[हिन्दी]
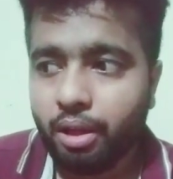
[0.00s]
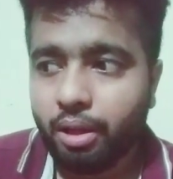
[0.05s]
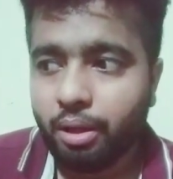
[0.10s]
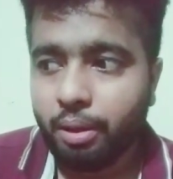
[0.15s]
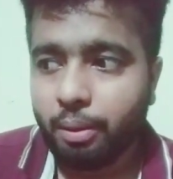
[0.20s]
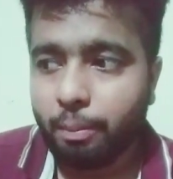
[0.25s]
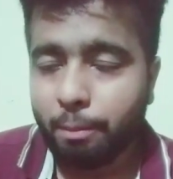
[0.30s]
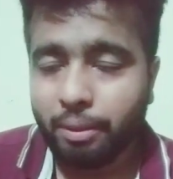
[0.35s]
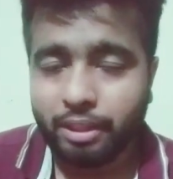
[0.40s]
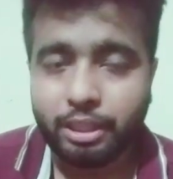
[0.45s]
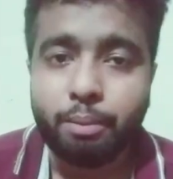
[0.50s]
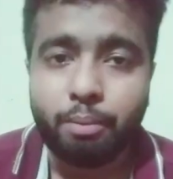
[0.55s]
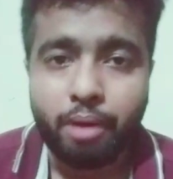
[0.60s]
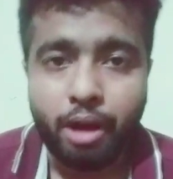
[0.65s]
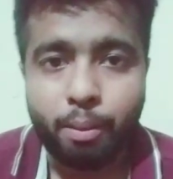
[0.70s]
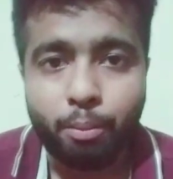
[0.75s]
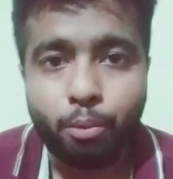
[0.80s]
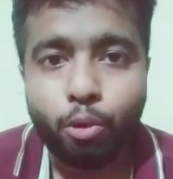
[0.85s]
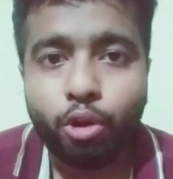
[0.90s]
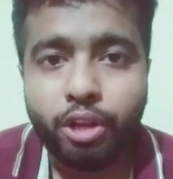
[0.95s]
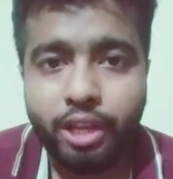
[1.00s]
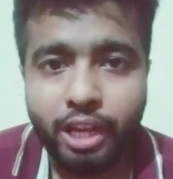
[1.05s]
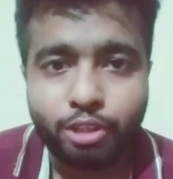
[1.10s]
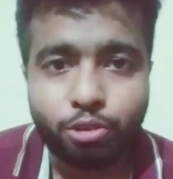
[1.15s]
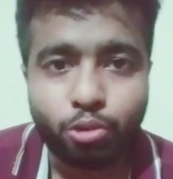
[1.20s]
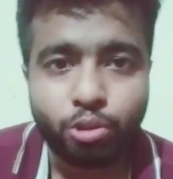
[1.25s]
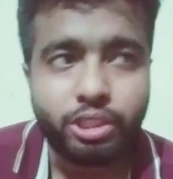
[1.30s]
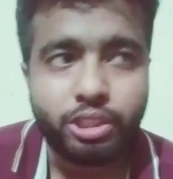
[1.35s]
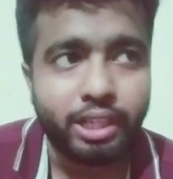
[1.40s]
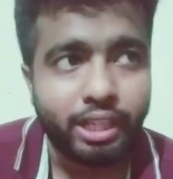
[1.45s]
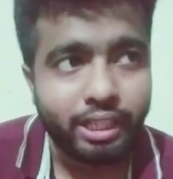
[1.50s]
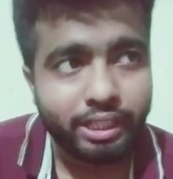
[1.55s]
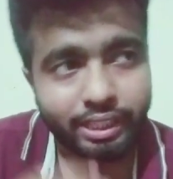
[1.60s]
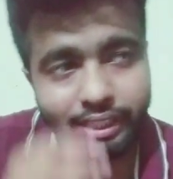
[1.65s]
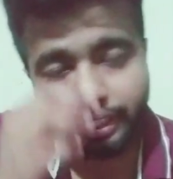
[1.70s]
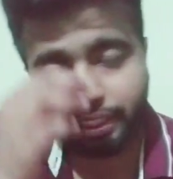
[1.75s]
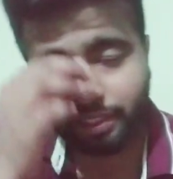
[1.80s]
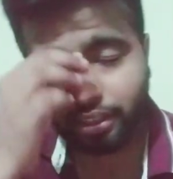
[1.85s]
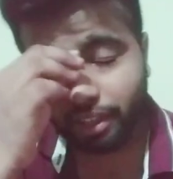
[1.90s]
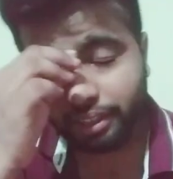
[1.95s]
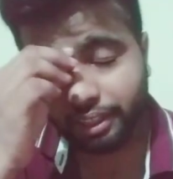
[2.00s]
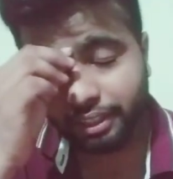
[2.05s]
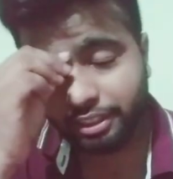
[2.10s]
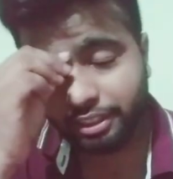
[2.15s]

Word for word: मतलब हम लोग क्या सोच रहे थे कि थर्टी थ्री